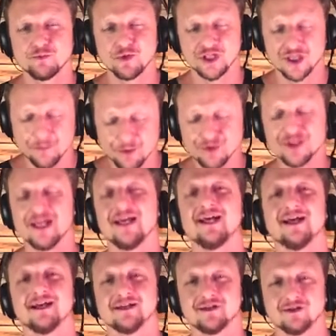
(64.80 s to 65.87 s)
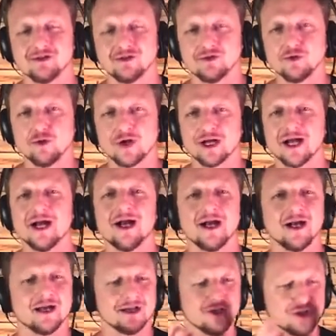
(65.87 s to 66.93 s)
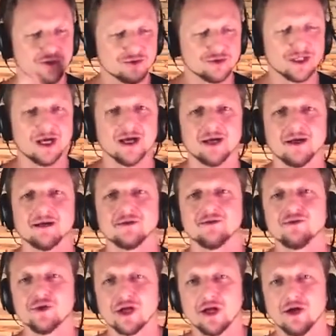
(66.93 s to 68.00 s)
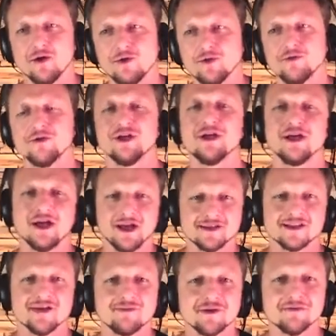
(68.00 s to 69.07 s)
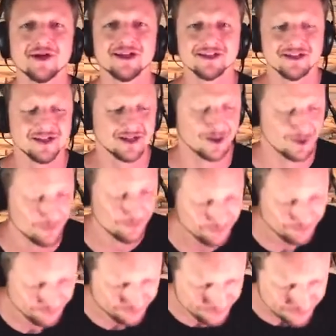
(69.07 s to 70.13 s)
o que puder tocar, estudar no carrom é sempre mais legal.